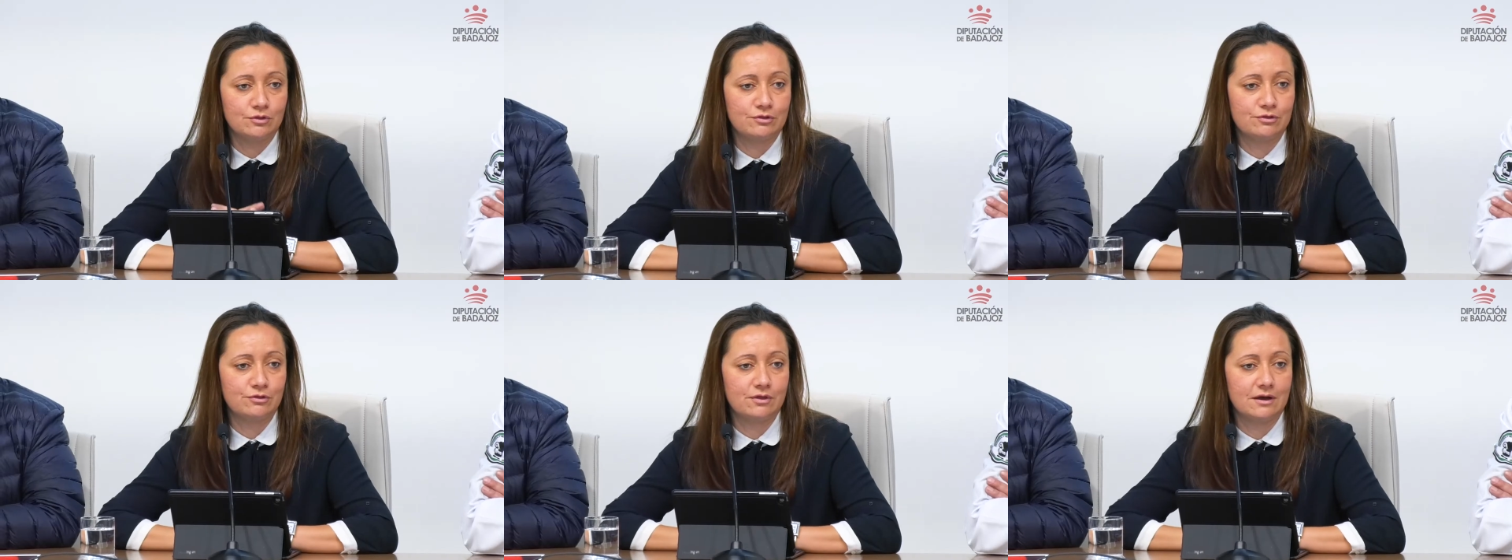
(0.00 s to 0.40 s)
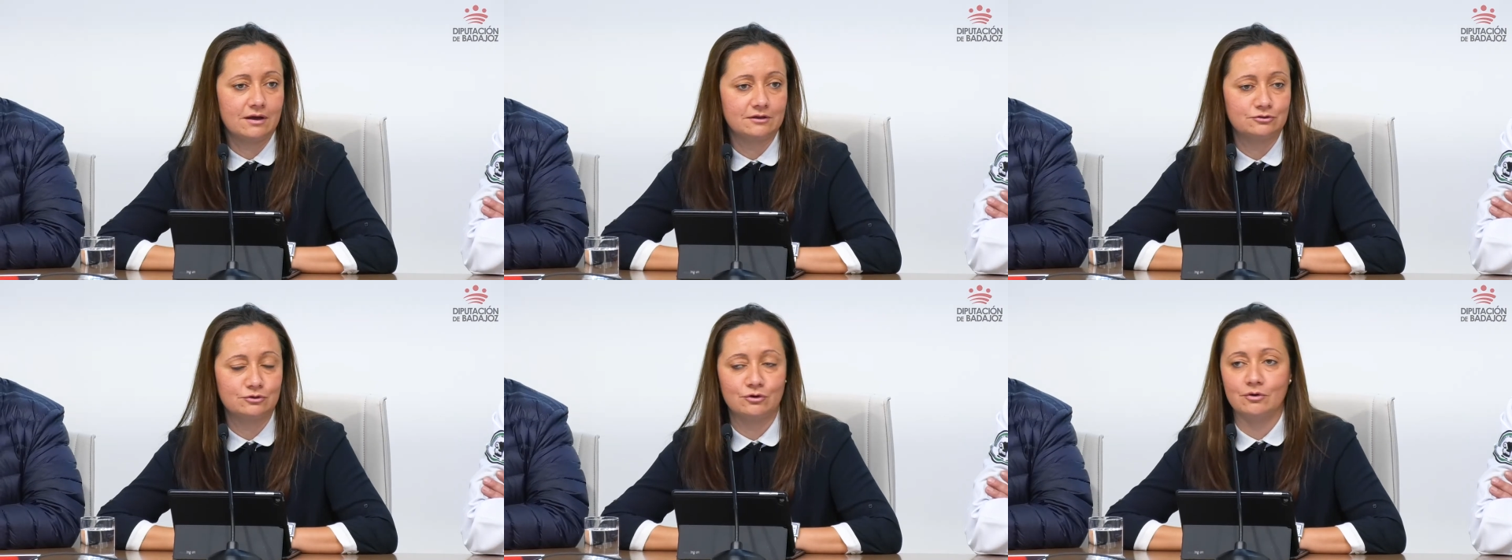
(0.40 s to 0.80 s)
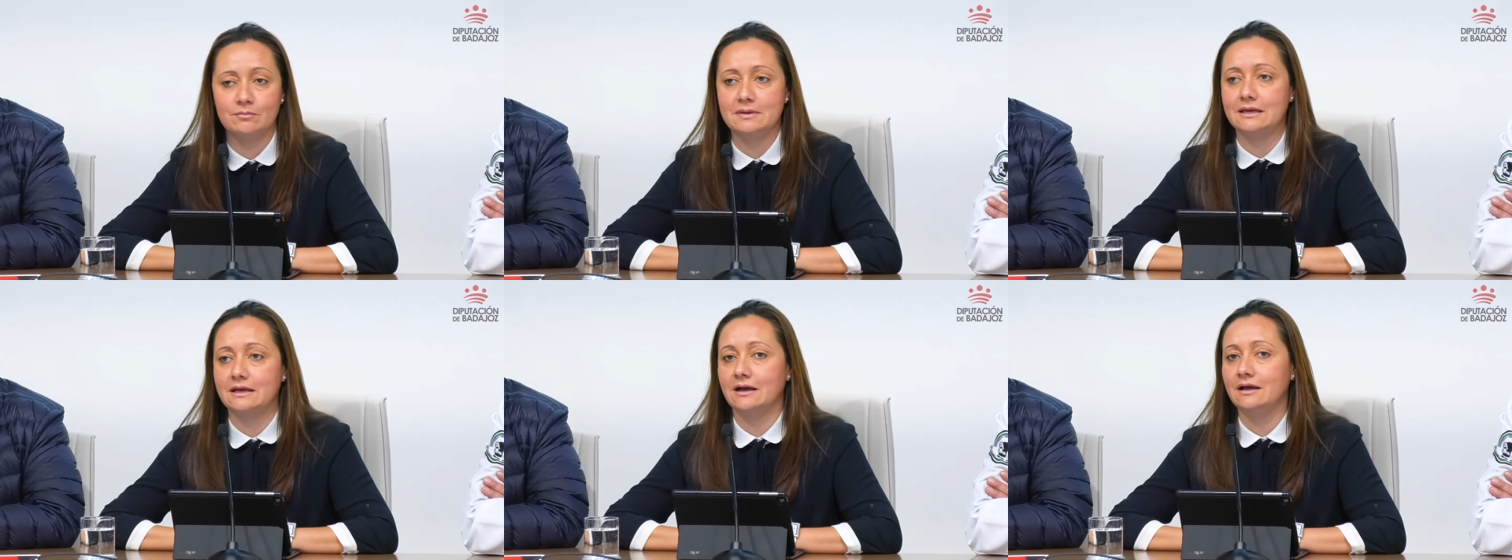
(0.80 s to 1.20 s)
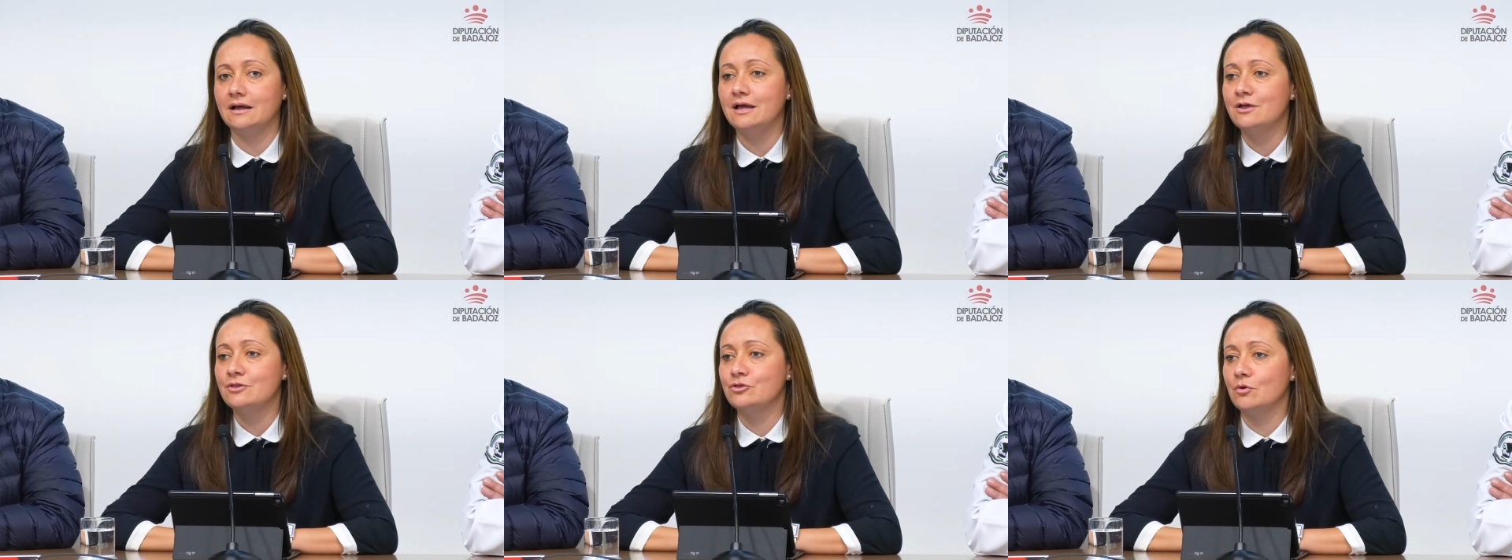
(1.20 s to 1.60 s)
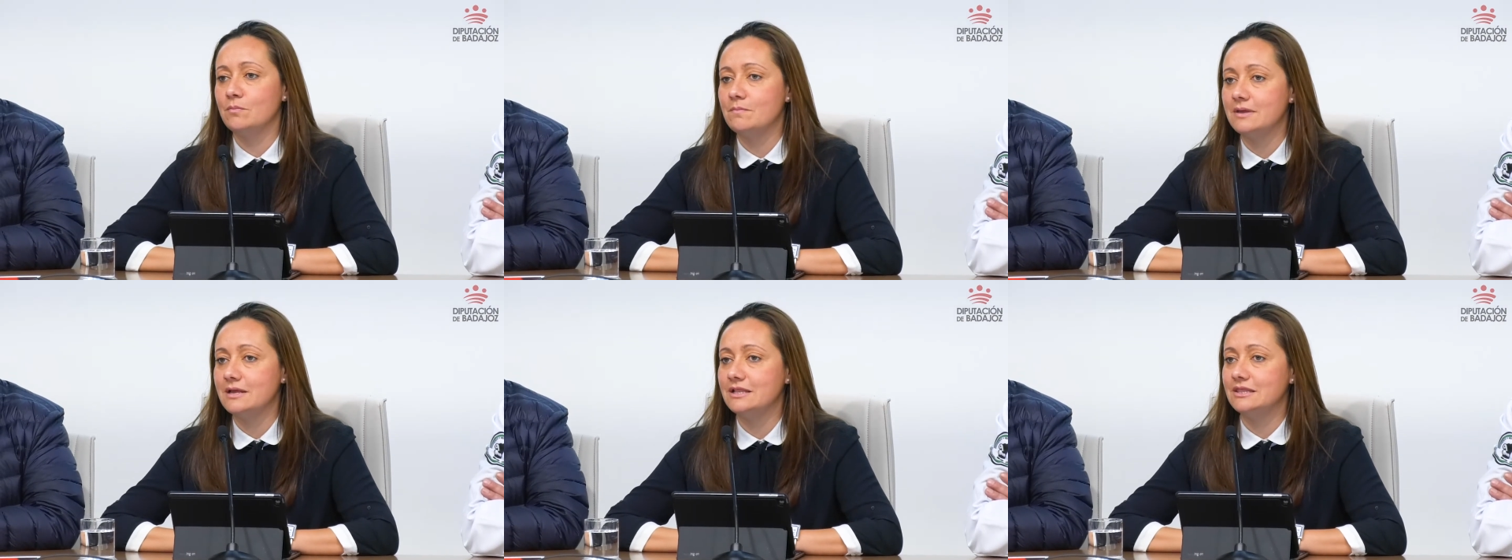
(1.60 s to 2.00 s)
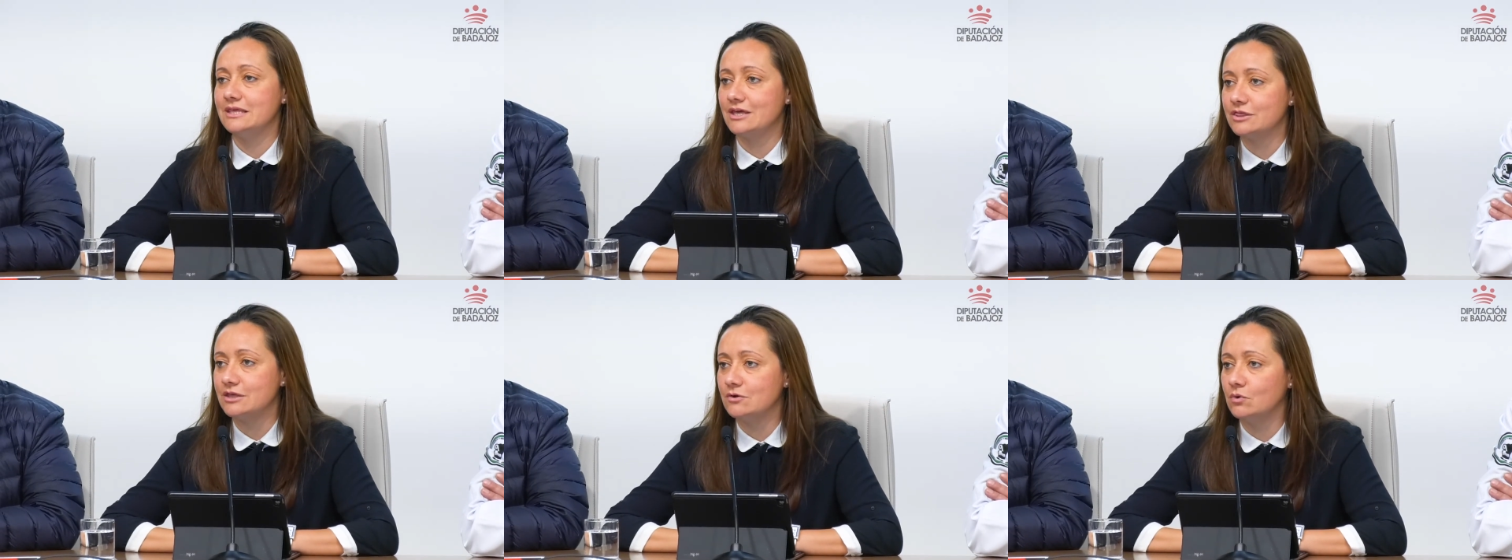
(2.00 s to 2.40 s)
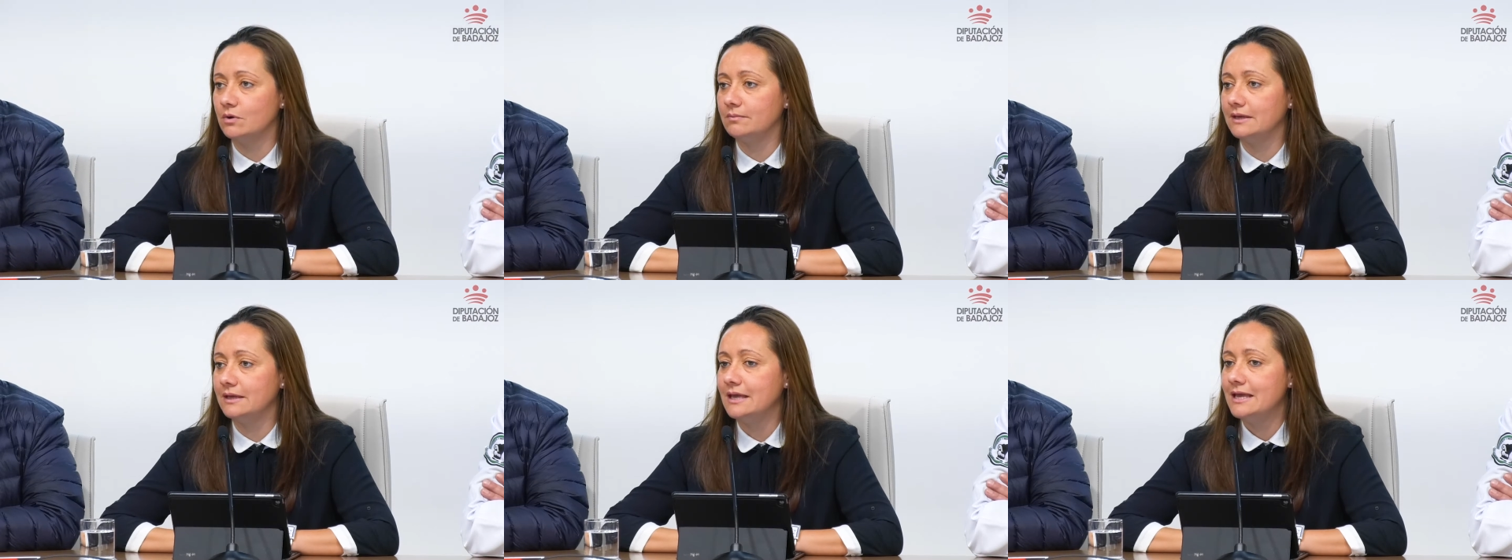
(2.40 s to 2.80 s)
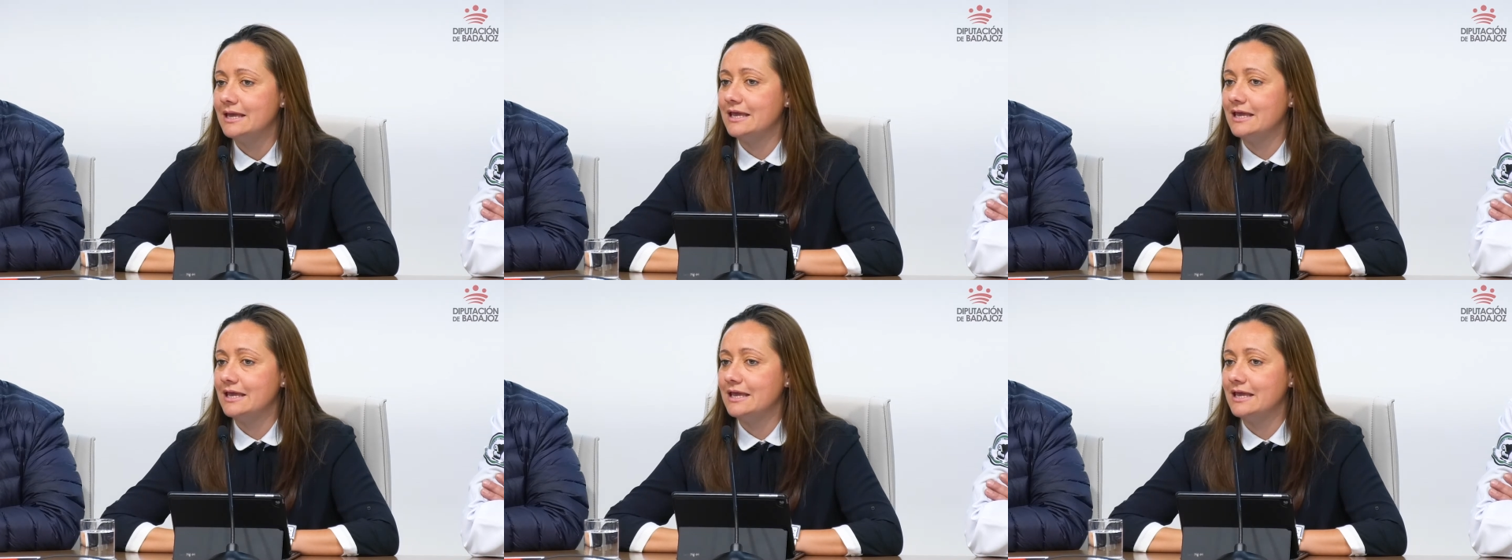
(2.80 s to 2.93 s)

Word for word: de Ciudad Gastronómica 2019